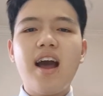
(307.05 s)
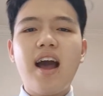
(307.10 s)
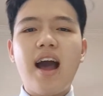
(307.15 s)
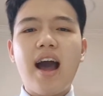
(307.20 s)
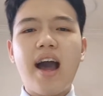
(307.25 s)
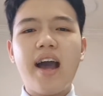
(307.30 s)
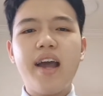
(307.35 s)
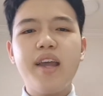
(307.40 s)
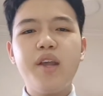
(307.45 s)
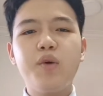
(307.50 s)

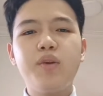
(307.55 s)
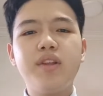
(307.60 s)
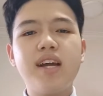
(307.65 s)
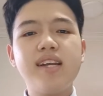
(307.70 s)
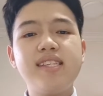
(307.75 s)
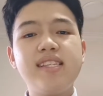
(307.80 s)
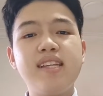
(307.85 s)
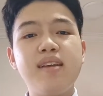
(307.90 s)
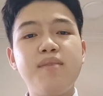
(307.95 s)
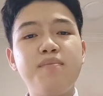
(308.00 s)
还有那
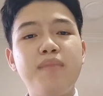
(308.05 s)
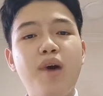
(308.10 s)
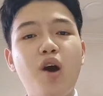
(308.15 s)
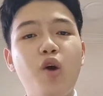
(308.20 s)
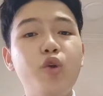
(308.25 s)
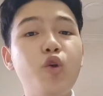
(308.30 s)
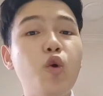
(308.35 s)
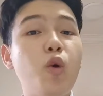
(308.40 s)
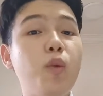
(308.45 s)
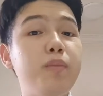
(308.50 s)
些
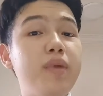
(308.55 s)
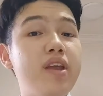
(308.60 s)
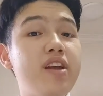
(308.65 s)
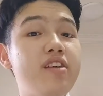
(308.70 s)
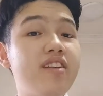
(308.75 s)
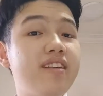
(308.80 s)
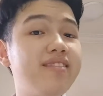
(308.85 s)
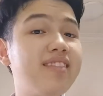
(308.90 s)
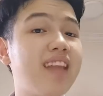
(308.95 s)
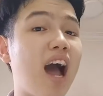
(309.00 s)
冒用别
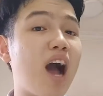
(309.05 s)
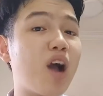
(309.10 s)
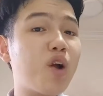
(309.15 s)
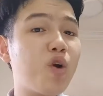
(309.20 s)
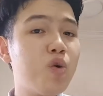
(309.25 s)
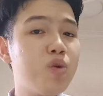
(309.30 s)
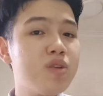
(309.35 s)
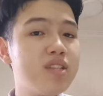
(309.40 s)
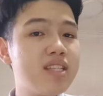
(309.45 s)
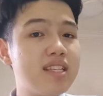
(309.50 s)
人大
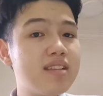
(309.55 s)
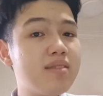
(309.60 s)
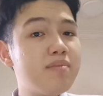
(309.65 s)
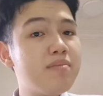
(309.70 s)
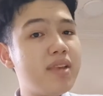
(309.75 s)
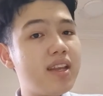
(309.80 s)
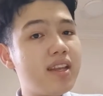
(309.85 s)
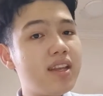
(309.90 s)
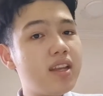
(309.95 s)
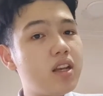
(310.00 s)
公司
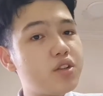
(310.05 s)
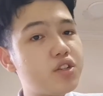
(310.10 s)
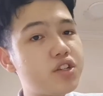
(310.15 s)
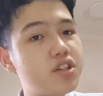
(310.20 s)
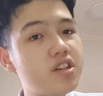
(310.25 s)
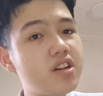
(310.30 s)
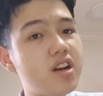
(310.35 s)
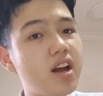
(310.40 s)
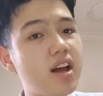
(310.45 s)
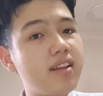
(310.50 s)
名业
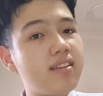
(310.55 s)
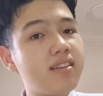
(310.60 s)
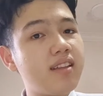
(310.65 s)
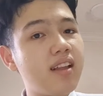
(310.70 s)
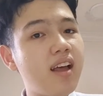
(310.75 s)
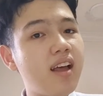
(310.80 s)
之人，